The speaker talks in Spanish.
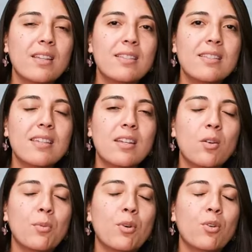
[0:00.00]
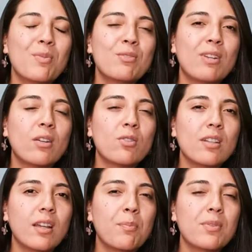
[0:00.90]
sí, como, como es una cosa
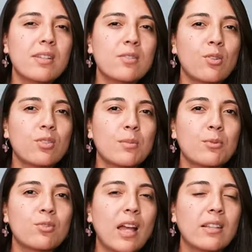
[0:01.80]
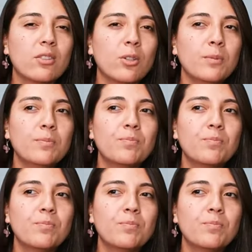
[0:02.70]
que pues desconocemos tanto,